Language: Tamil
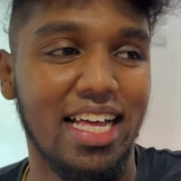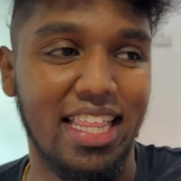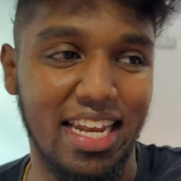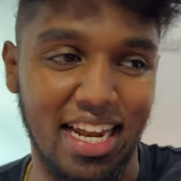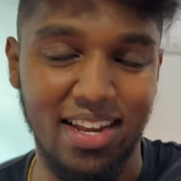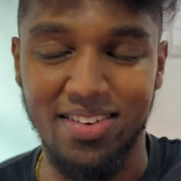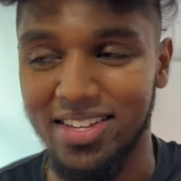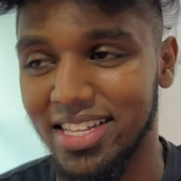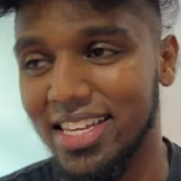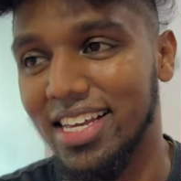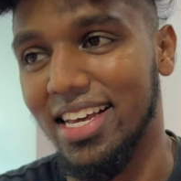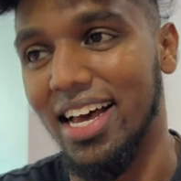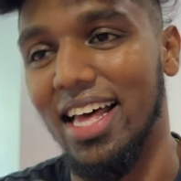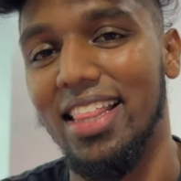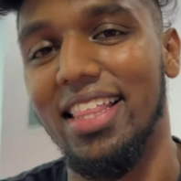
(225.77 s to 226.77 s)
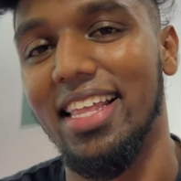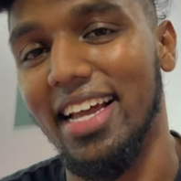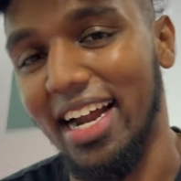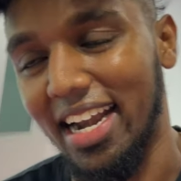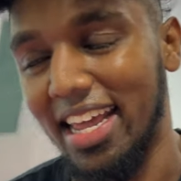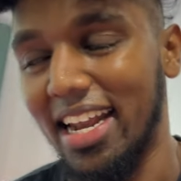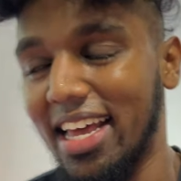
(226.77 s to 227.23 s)
அதனால் வந்து அந்த
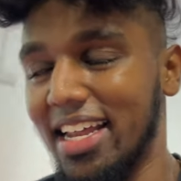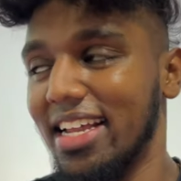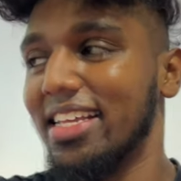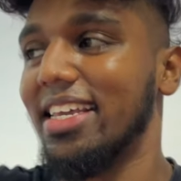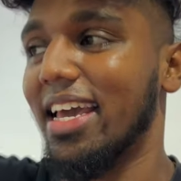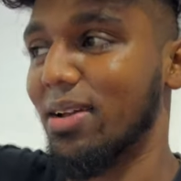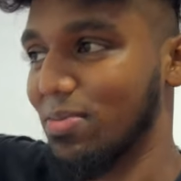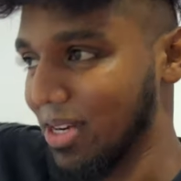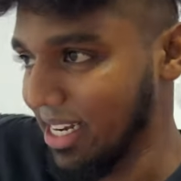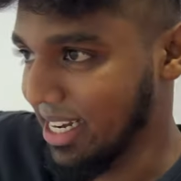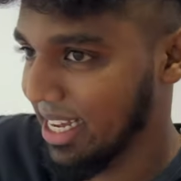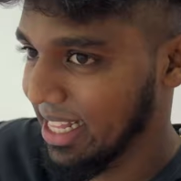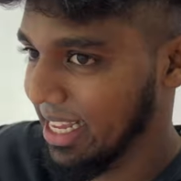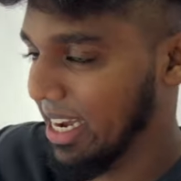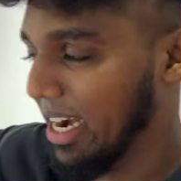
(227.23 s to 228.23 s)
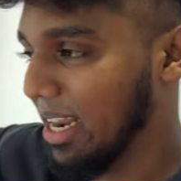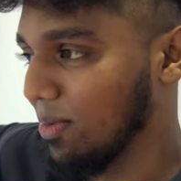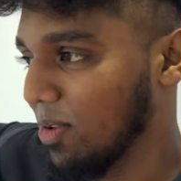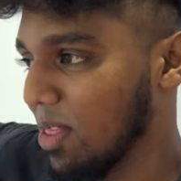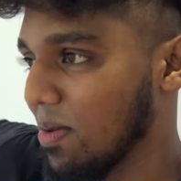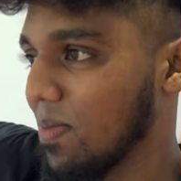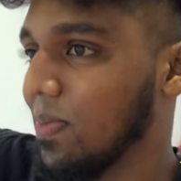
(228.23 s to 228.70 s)
கடையை நான் ரிஜெக்ட் பண்ணிவிட்டேன் அந்த கடை
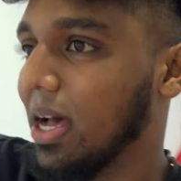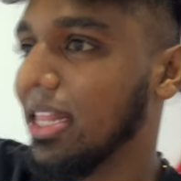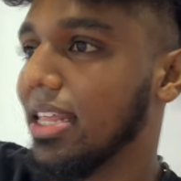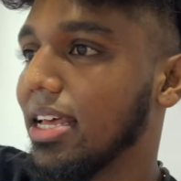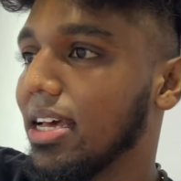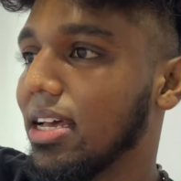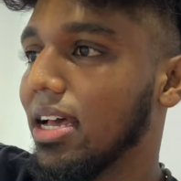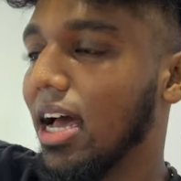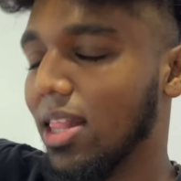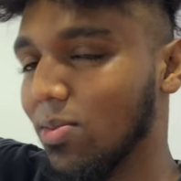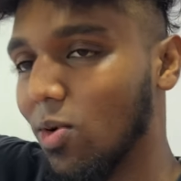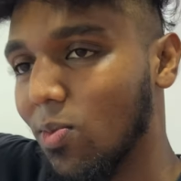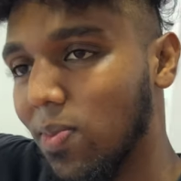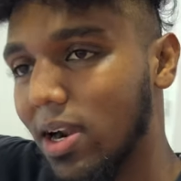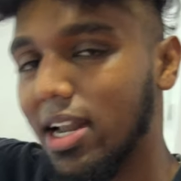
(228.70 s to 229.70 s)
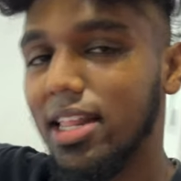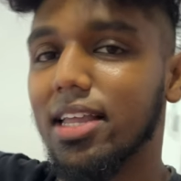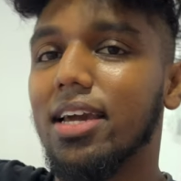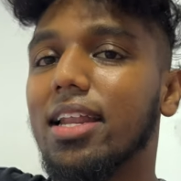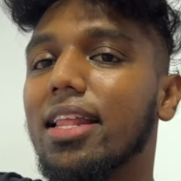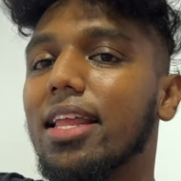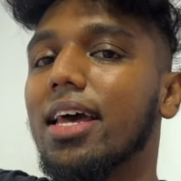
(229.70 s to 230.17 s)
மொதல் போய் பார்த்தேன் அதை புக்
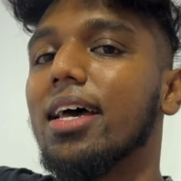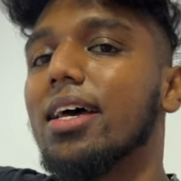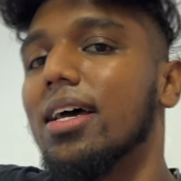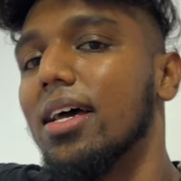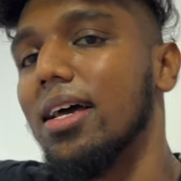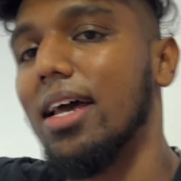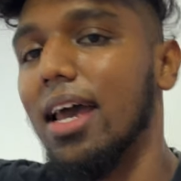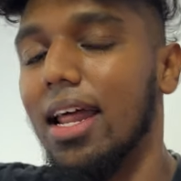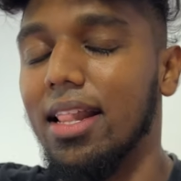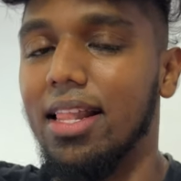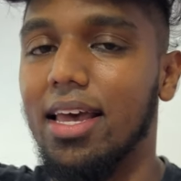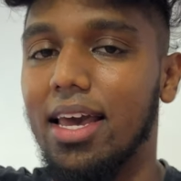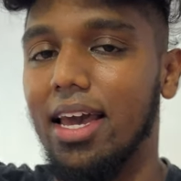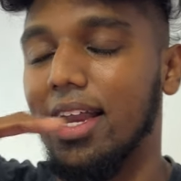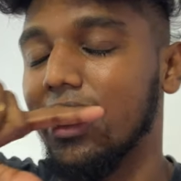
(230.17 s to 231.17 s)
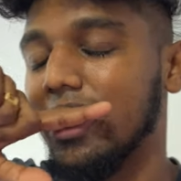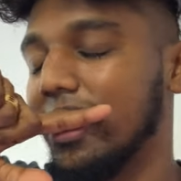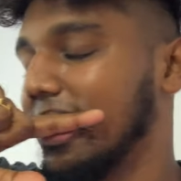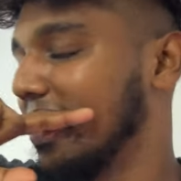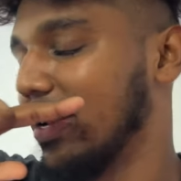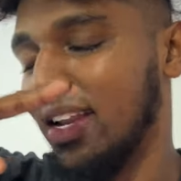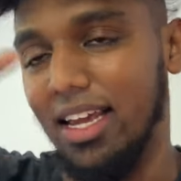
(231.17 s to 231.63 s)
பண்ணுறதுக்கு இருந்தேன் அண்ட் தென்
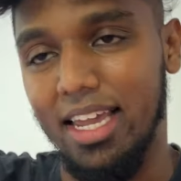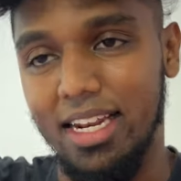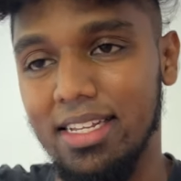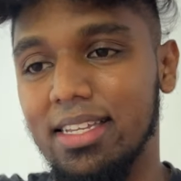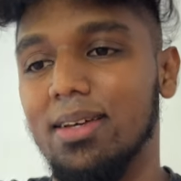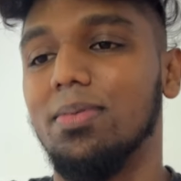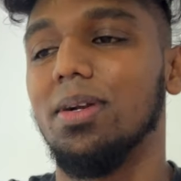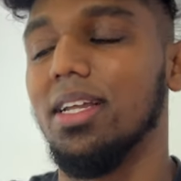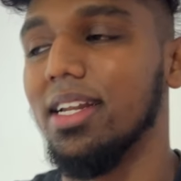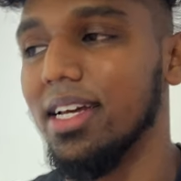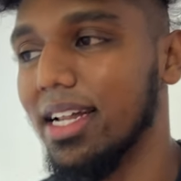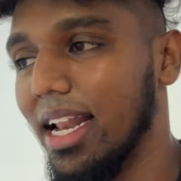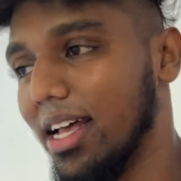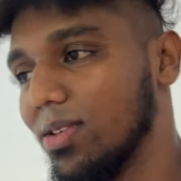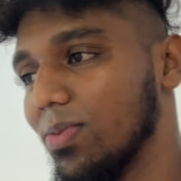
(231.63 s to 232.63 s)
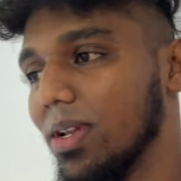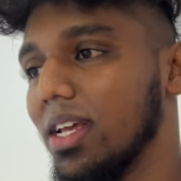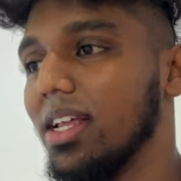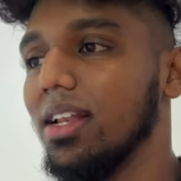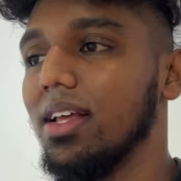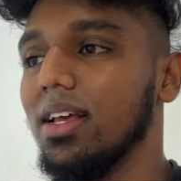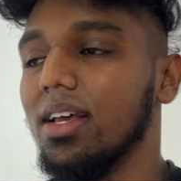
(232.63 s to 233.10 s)
நான் கேன்சல் பண்ணிட்டேன் லாஸ்ட்
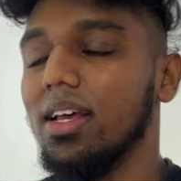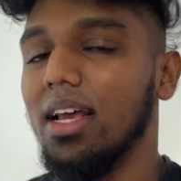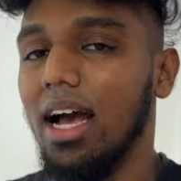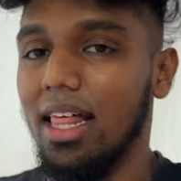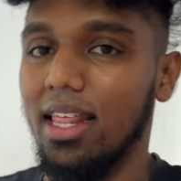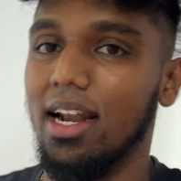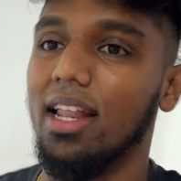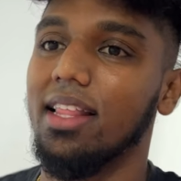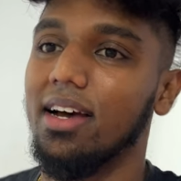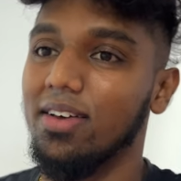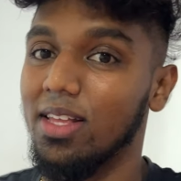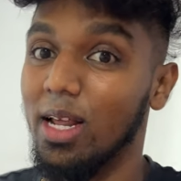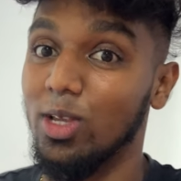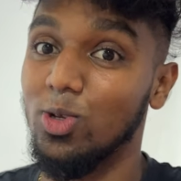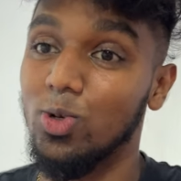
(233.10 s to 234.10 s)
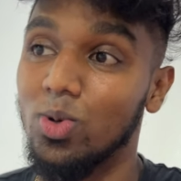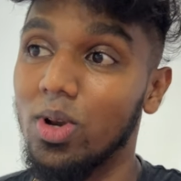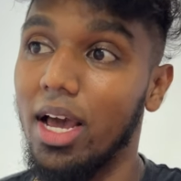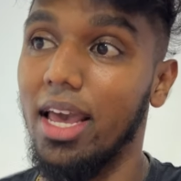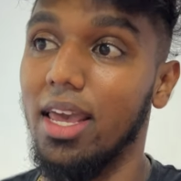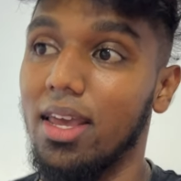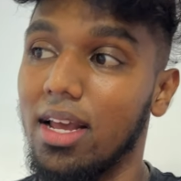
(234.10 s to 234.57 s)
மினிட் அதனால தான் வந்து நான்
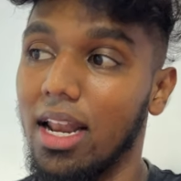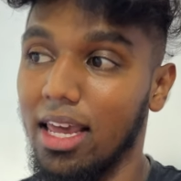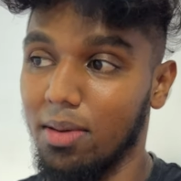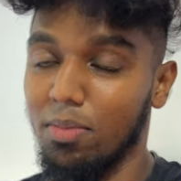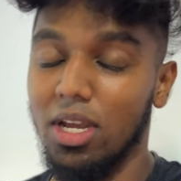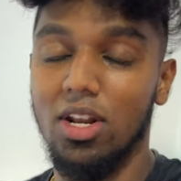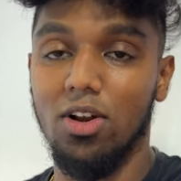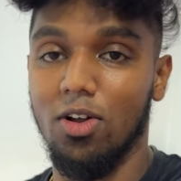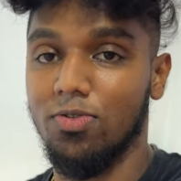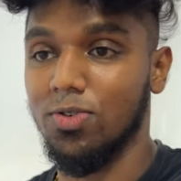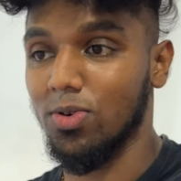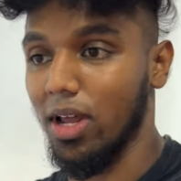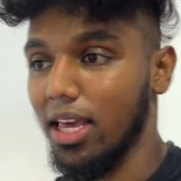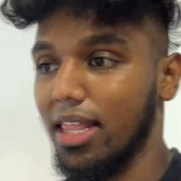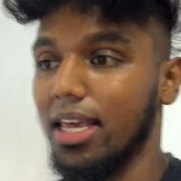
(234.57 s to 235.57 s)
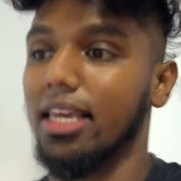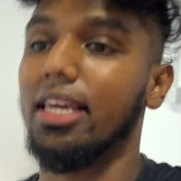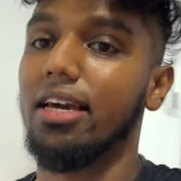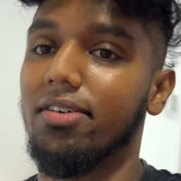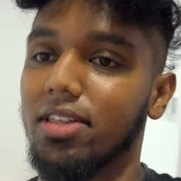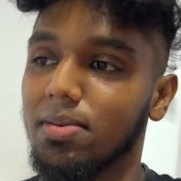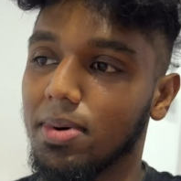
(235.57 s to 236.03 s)
ஜூலை லைக் மிடில் ஆஃப் ஜூலை தான்
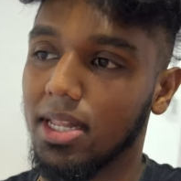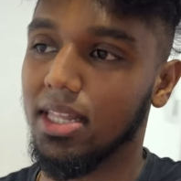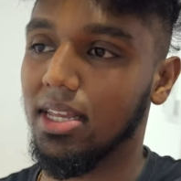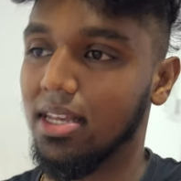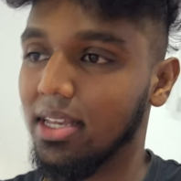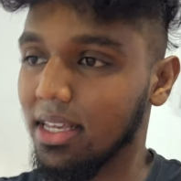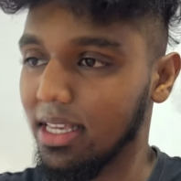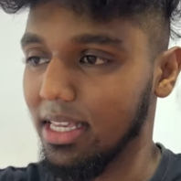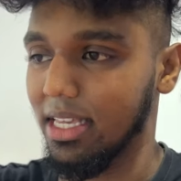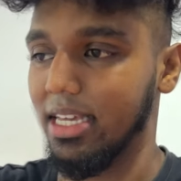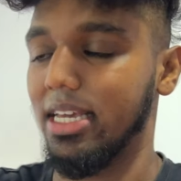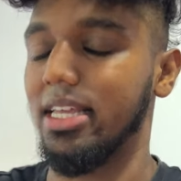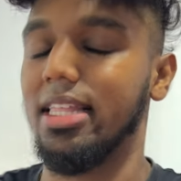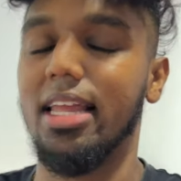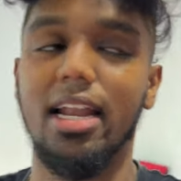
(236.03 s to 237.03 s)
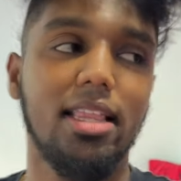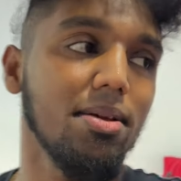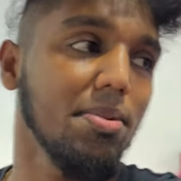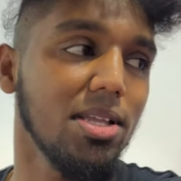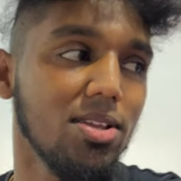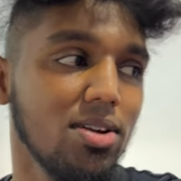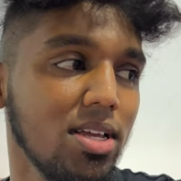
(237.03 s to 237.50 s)
இங்கே வந்து பார்த்தேன் இங்கே இந்த இடத்த
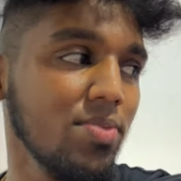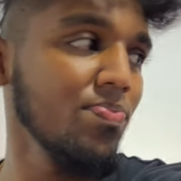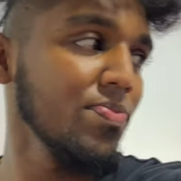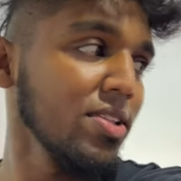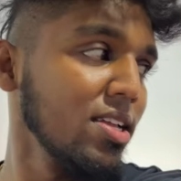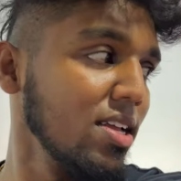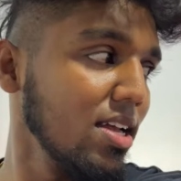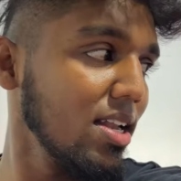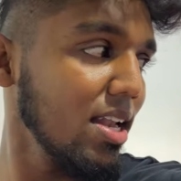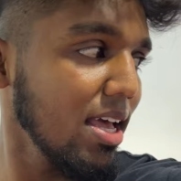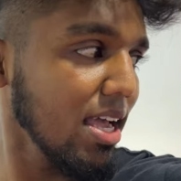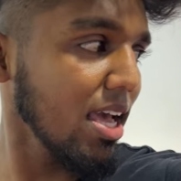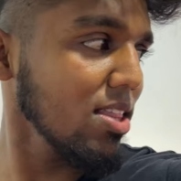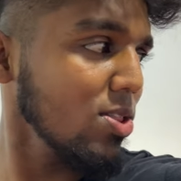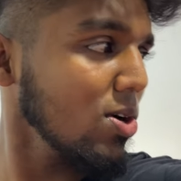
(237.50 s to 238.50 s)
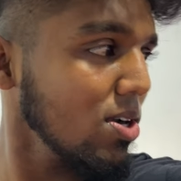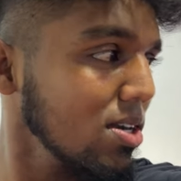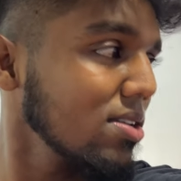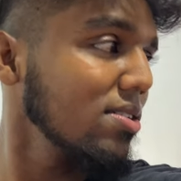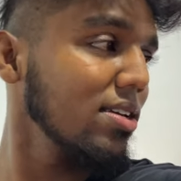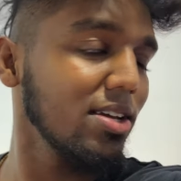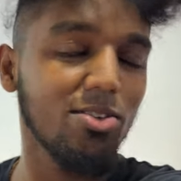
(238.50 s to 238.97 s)
பார்த்தோன்னே லைக் ஐ தாட்
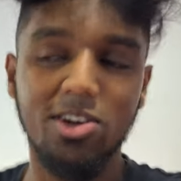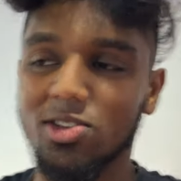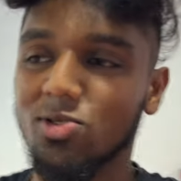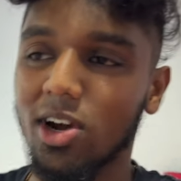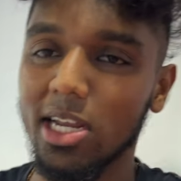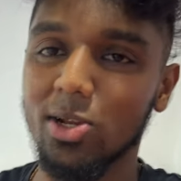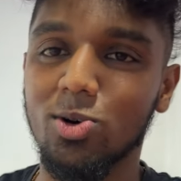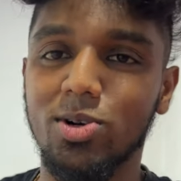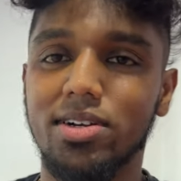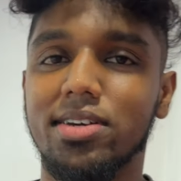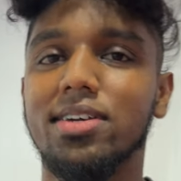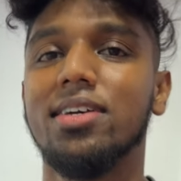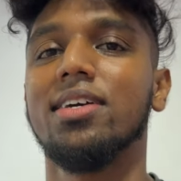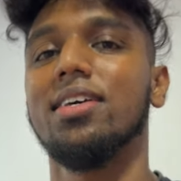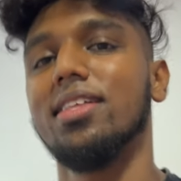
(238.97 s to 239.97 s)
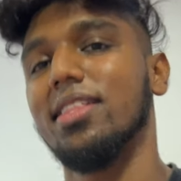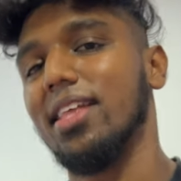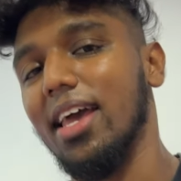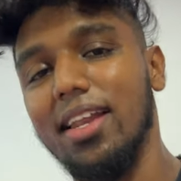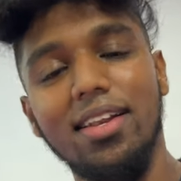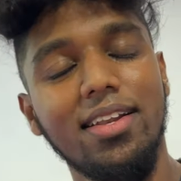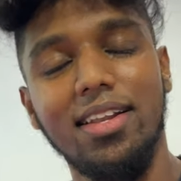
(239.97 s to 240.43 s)
இட் வாஸ் குவைட் குட்
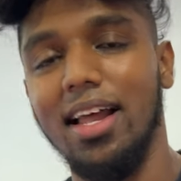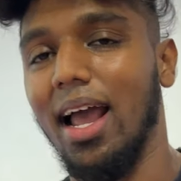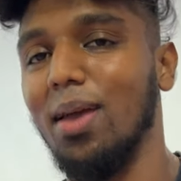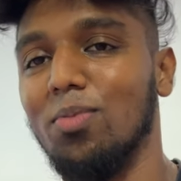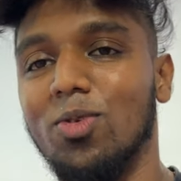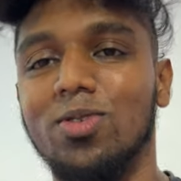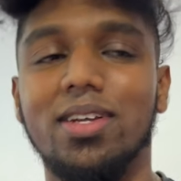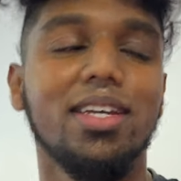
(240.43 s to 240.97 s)
தென் ஐ புக்